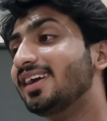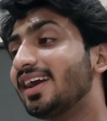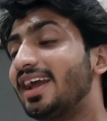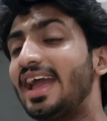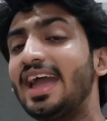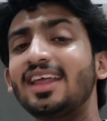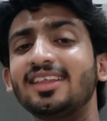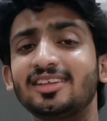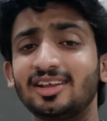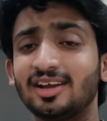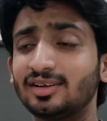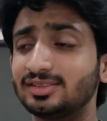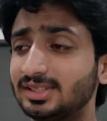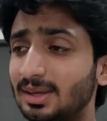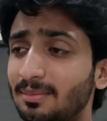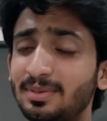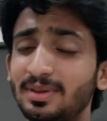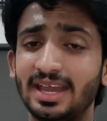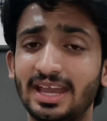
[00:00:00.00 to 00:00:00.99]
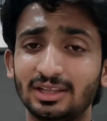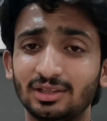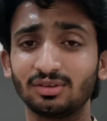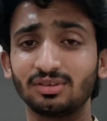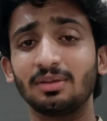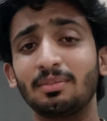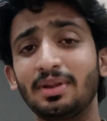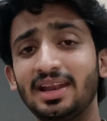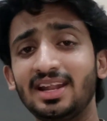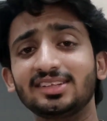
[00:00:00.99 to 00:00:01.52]
खैर जब जब भी आए तो
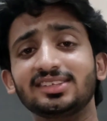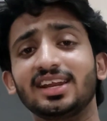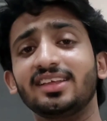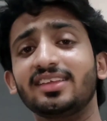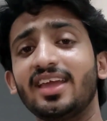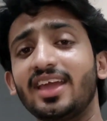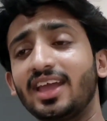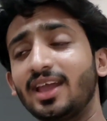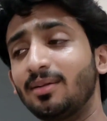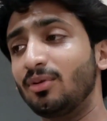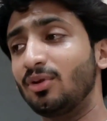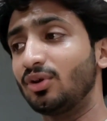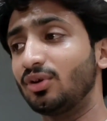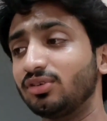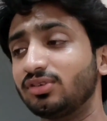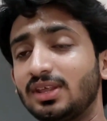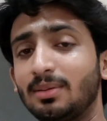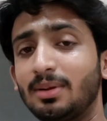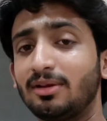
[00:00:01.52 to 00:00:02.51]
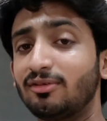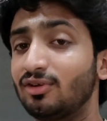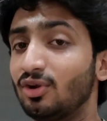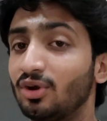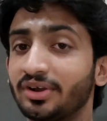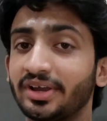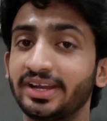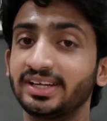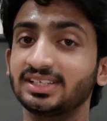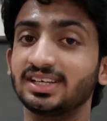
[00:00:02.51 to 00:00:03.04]
उसे मिलने चले जाएंगे हम लोग उसके बाद
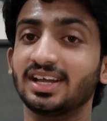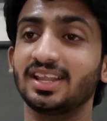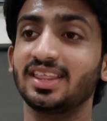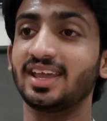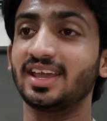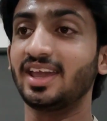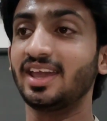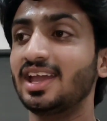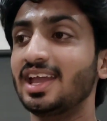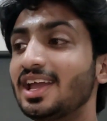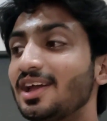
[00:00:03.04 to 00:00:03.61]
लोग कहीं कर देंगे